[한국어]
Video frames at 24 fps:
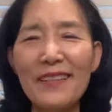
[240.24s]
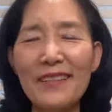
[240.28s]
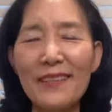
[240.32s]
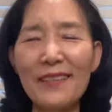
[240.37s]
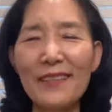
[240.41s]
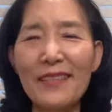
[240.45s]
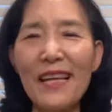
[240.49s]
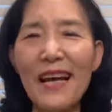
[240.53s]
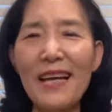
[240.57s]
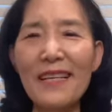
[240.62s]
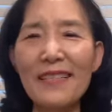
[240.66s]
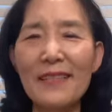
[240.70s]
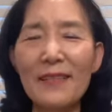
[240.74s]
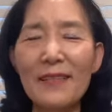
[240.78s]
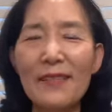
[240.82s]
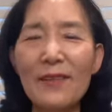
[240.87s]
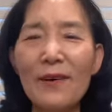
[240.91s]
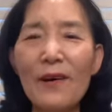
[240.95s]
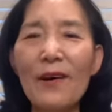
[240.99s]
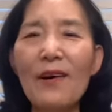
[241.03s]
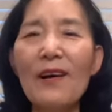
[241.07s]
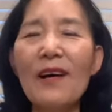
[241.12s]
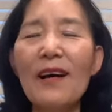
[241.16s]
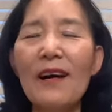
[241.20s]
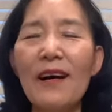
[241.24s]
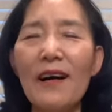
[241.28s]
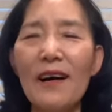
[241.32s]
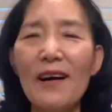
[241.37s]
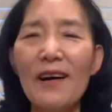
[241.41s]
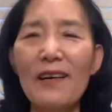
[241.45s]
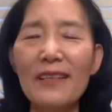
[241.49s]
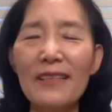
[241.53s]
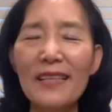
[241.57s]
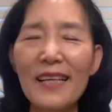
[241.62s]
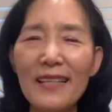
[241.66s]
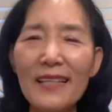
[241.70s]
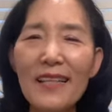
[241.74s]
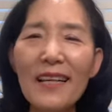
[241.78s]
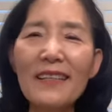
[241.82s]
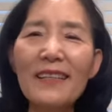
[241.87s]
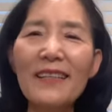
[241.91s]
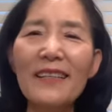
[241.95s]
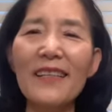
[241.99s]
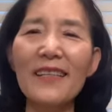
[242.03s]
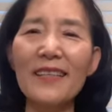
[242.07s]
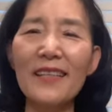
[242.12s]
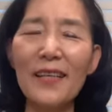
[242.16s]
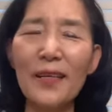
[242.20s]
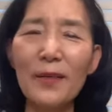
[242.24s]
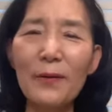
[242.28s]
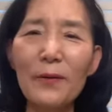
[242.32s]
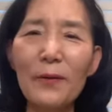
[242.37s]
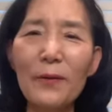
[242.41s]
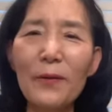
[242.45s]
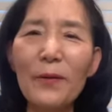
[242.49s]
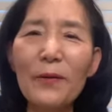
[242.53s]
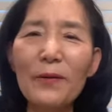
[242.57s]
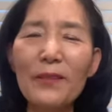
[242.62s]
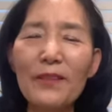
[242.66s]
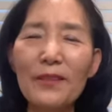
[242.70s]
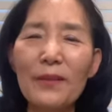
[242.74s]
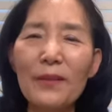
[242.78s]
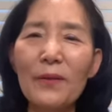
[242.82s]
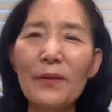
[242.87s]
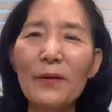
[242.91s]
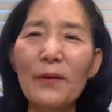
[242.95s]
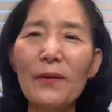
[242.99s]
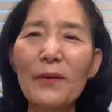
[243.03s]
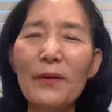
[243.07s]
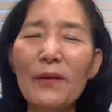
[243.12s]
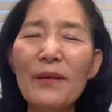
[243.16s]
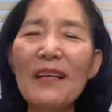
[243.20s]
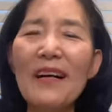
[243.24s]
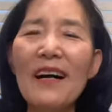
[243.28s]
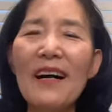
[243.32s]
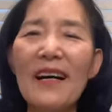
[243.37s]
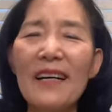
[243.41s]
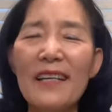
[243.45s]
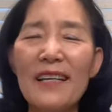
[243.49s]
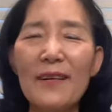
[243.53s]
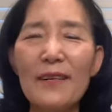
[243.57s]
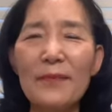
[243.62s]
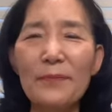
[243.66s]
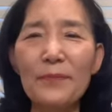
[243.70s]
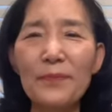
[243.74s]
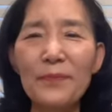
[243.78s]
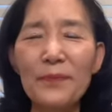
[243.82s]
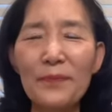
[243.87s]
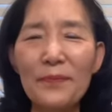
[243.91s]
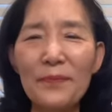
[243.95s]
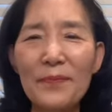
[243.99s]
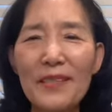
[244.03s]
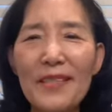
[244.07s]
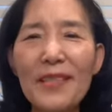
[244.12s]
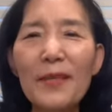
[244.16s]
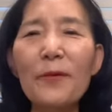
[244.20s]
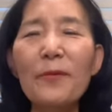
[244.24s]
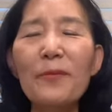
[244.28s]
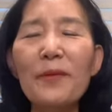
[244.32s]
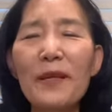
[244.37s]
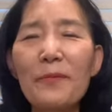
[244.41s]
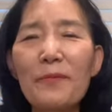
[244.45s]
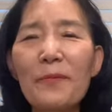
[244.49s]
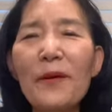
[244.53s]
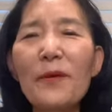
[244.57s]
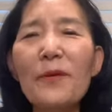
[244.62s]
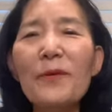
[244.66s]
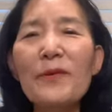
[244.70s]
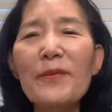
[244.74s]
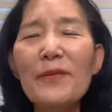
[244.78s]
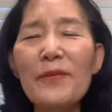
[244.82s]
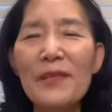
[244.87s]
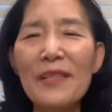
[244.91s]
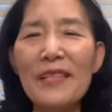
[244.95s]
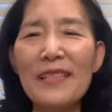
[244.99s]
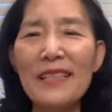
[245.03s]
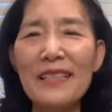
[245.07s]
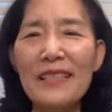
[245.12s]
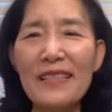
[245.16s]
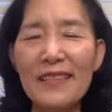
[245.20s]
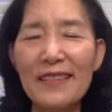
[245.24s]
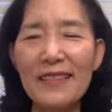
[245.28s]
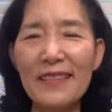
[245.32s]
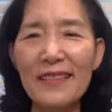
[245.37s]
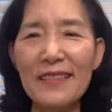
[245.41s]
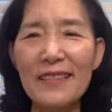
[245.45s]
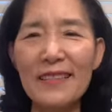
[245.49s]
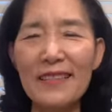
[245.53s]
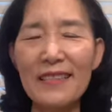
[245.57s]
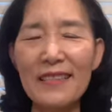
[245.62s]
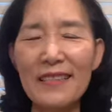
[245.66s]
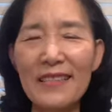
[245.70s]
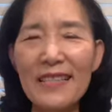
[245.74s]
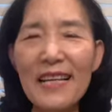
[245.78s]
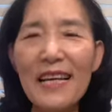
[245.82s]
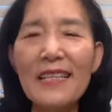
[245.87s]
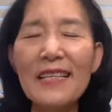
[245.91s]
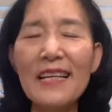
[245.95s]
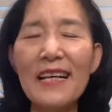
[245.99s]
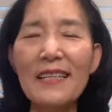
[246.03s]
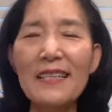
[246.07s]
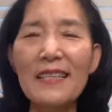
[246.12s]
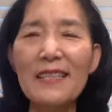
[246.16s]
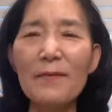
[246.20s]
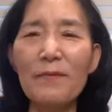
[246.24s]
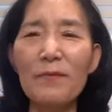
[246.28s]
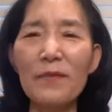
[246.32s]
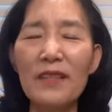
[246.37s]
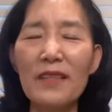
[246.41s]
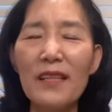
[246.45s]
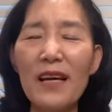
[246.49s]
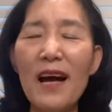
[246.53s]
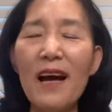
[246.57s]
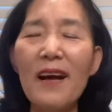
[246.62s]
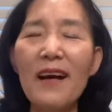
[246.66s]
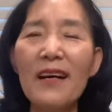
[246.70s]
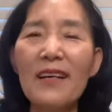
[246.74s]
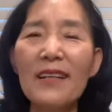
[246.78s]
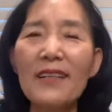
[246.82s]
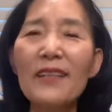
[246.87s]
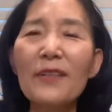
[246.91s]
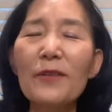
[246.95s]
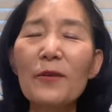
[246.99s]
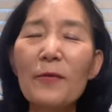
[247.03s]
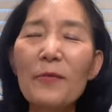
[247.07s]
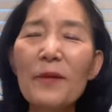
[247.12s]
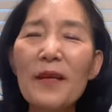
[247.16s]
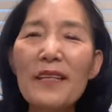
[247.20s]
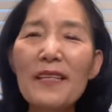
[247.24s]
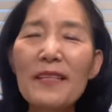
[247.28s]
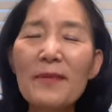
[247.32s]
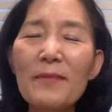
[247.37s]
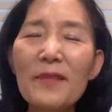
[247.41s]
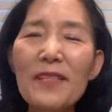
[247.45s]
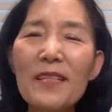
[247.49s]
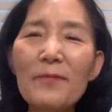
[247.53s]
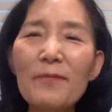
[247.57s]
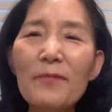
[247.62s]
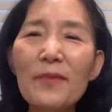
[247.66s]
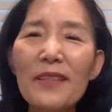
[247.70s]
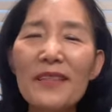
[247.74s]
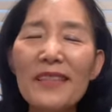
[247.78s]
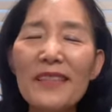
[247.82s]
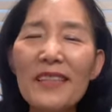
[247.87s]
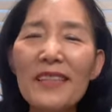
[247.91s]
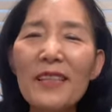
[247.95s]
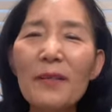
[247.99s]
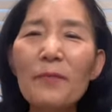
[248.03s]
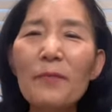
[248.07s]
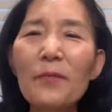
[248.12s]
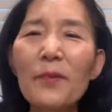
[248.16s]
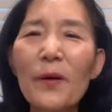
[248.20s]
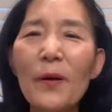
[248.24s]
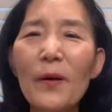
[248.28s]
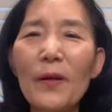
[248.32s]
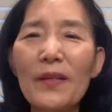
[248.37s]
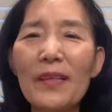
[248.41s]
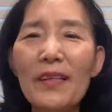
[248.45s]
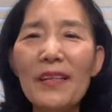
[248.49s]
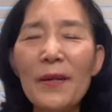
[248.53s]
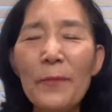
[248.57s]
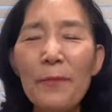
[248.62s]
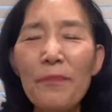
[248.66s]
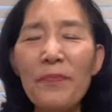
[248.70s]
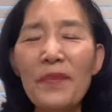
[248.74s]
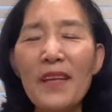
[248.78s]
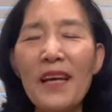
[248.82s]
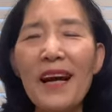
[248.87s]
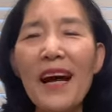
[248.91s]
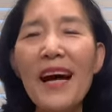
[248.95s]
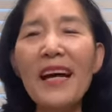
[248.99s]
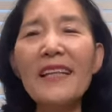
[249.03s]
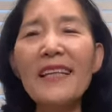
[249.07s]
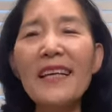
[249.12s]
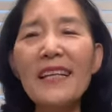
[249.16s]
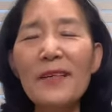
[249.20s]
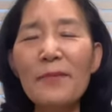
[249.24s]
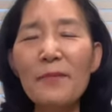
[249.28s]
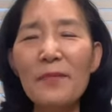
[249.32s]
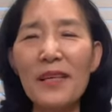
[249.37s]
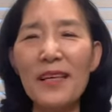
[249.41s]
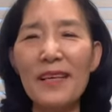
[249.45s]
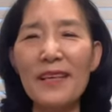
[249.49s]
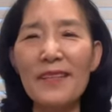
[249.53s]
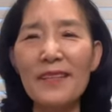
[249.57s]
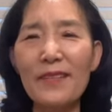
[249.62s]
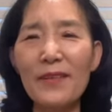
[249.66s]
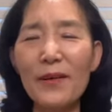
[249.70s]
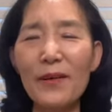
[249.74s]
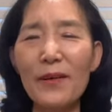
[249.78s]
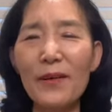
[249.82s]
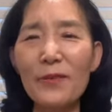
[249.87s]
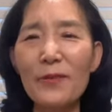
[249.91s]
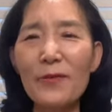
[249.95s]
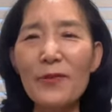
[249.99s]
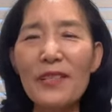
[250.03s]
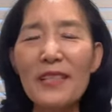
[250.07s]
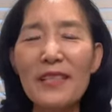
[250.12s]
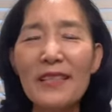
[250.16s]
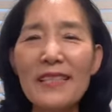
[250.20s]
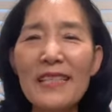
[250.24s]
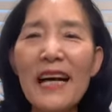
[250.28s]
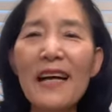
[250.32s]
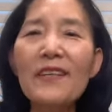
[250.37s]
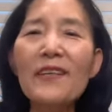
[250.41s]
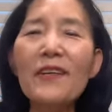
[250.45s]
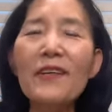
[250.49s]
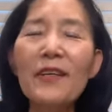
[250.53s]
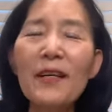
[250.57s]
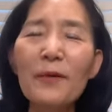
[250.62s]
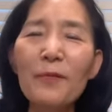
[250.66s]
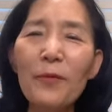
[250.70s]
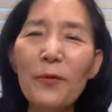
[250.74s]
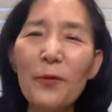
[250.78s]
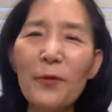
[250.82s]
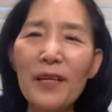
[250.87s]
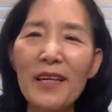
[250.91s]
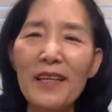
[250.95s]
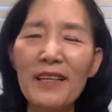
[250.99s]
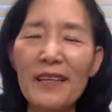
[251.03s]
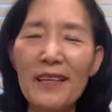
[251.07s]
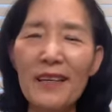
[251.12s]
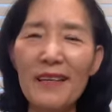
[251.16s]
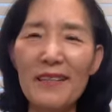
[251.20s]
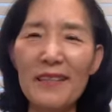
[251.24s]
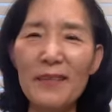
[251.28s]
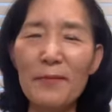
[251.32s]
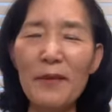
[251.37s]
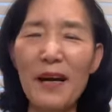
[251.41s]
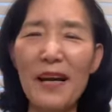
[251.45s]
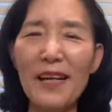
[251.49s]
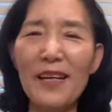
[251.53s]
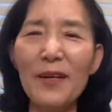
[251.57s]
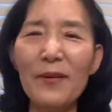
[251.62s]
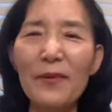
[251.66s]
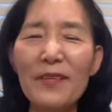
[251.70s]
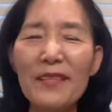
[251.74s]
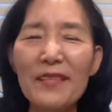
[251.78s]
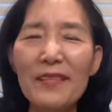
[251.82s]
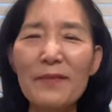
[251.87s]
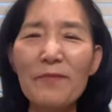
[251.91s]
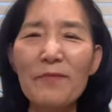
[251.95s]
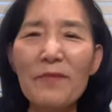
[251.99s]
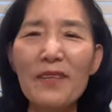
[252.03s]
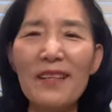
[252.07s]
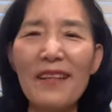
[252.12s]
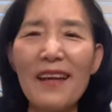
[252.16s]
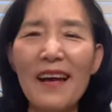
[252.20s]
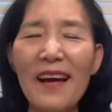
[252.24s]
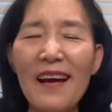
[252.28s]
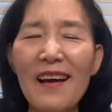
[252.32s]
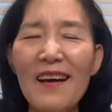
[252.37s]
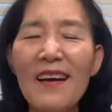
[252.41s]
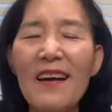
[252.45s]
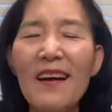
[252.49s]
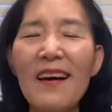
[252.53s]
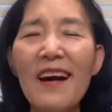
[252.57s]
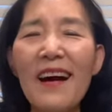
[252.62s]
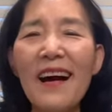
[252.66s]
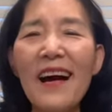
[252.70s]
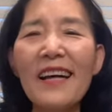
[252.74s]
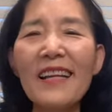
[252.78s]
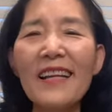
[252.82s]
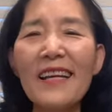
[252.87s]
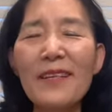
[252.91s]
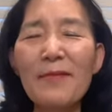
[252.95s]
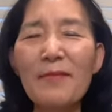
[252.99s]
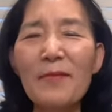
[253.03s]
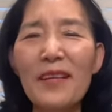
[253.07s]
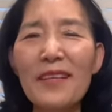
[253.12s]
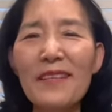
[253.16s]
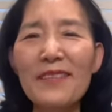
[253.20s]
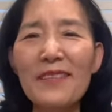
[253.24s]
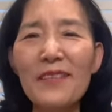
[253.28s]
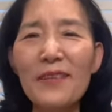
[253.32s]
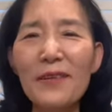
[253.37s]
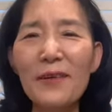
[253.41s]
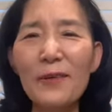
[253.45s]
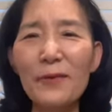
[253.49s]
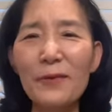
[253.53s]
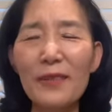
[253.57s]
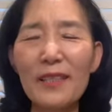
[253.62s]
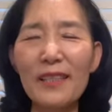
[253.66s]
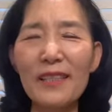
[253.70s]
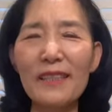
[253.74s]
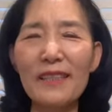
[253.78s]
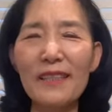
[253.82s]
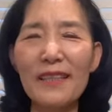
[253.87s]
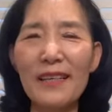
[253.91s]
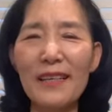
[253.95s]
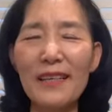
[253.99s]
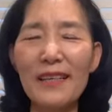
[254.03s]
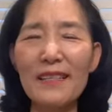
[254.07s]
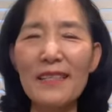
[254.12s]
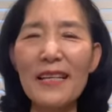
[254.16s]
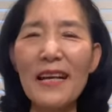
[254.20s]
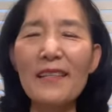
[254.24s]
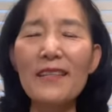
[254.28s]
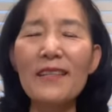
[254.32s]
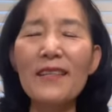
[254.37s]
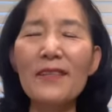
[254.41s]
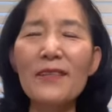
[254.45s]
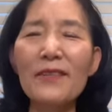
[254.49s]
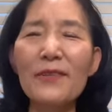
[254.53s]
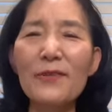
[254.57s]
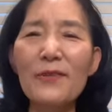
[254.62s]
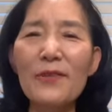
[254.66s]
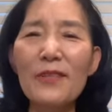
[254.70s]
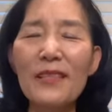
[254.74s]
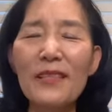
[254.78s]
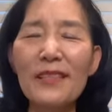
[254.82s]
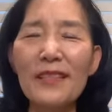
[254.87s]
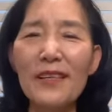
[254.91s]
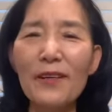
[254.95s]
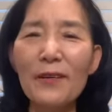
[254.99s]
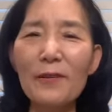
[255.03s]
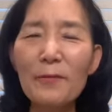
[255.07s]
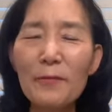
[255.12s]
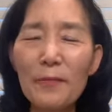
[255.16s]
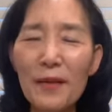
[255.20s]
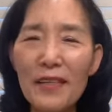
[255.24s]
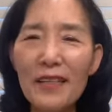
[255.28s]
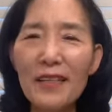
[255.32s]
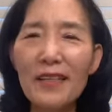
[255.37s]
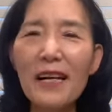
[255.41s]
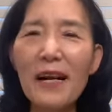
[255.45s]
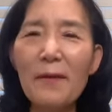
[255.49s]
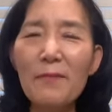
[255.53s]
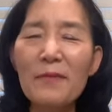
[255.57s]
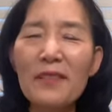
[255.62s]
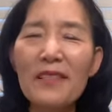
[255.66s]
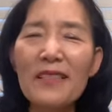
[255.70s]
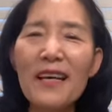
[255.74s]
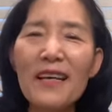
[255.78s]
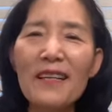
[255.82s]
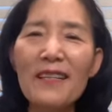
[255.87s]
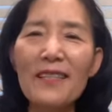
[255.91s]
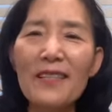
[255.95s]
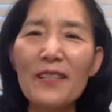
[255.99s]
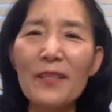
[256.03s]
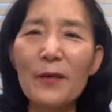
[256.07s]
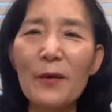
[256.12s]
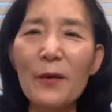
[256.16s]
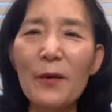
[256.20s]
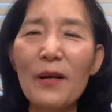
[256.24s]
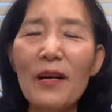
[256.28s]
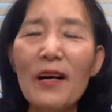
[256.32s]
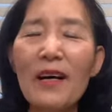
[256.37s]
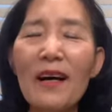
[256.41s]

걸 다시 더 어, 깨닫게 되고 또 음, 새롭게 배울 수 있는 그런 찬양시입니다. 그리고 127편은 특별히 하나님께서 주신 자녀의 복에 대해서 말하고 있습니다. 하나님께서 우리들에게 자녀를 주신 게 얼마나 감사한지요.